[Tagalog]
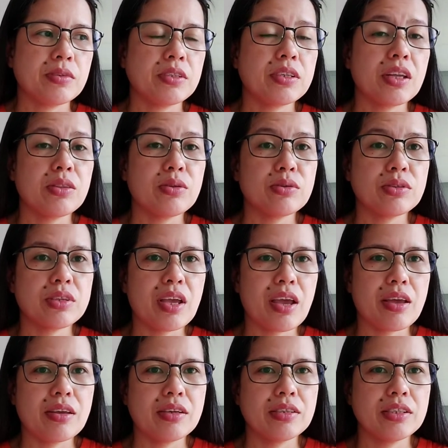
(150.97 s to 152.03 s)
sad to
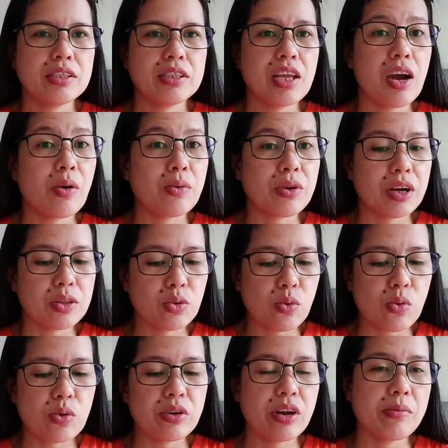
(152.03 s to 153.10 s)
say, hindi ako
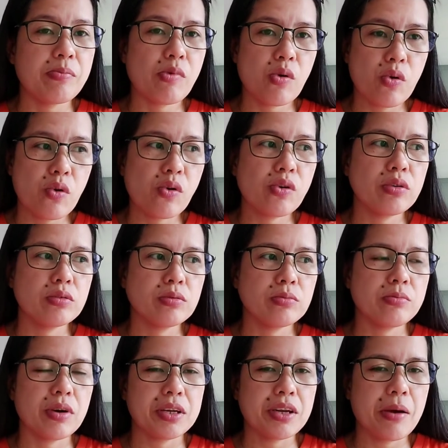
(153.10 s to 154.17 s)
nakatulong ng buong
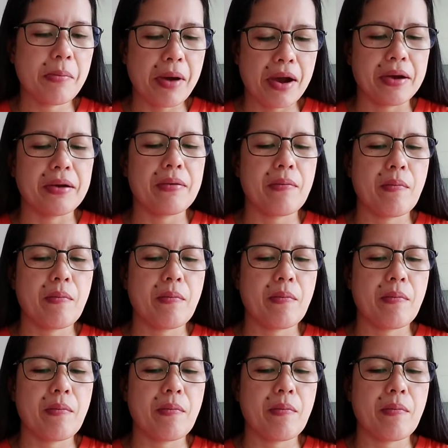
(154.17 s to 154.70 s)
magdamag.